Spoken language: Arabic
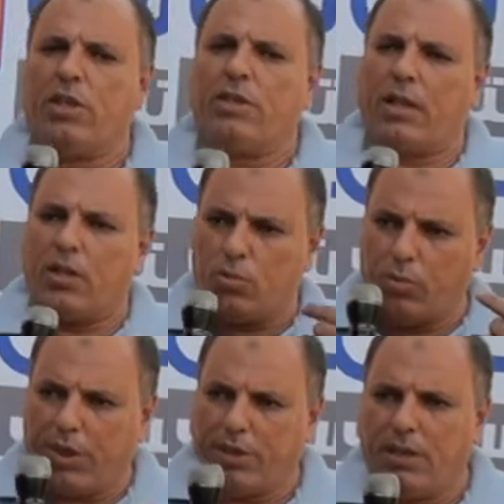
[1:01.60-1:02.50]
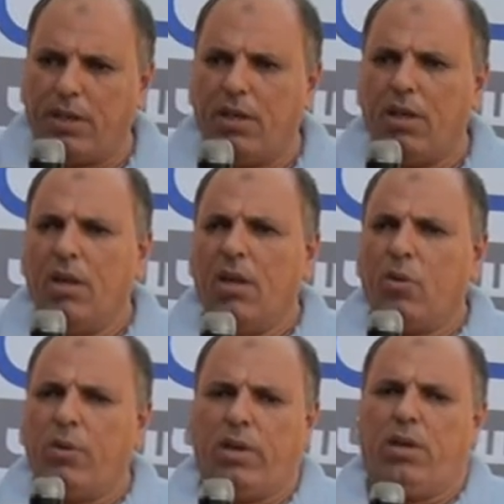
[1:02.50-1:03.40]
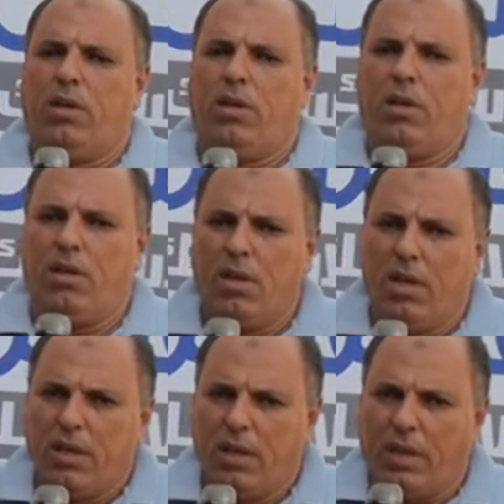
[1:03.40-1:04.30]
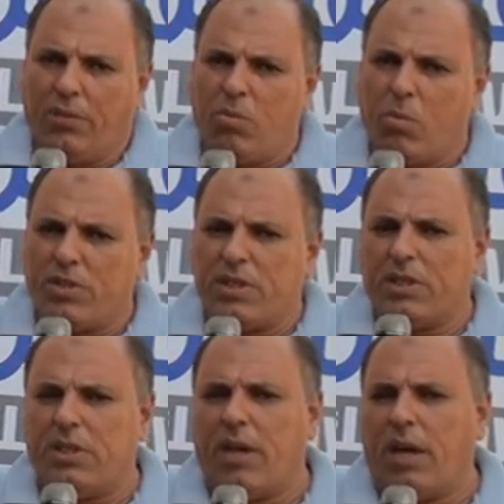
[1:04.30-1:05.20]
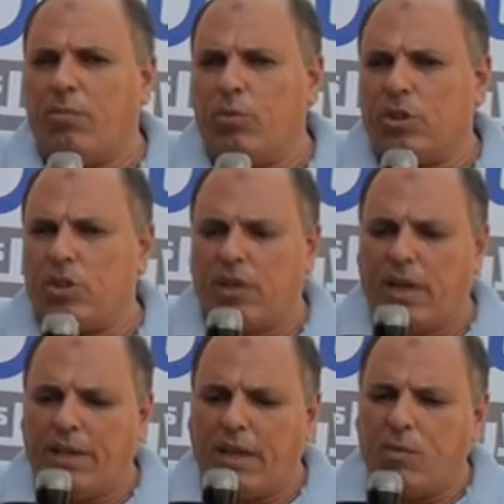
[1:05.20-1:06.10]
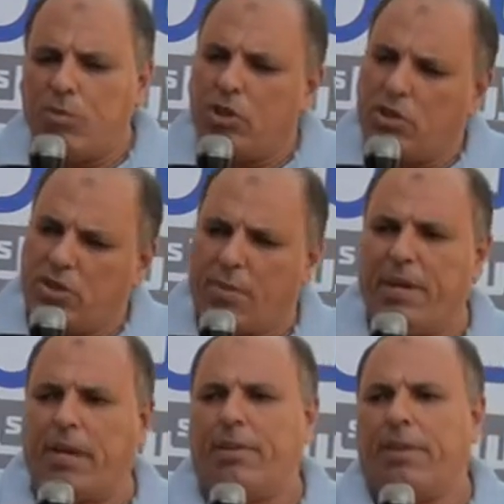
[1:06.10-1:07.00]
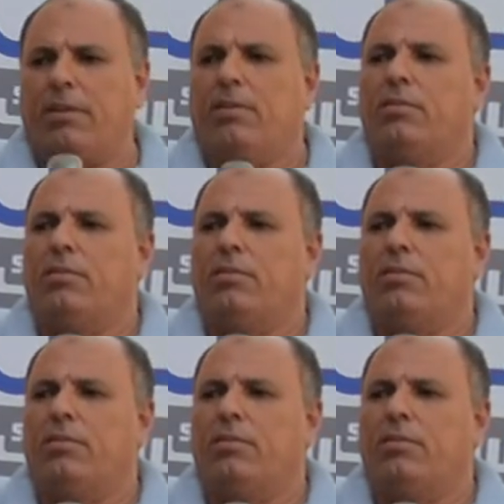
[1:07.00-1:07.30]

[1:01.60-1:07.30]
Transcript: نعيد تكييسه مره ثانيه ويعني في مميزات كتيره عن منتج عن اي منتج استعملناه قبل كده